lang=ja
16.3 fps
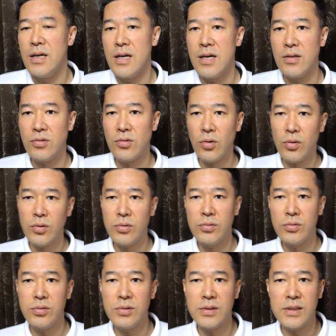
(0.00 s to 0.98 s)
えー、そうい
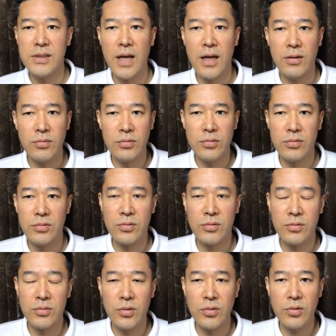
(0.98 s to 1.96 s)
うふうになる
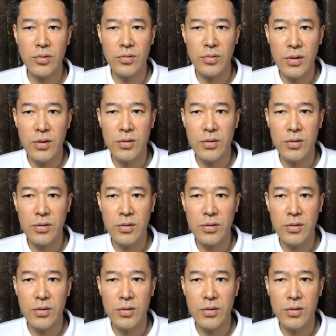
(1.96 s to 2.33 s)
こと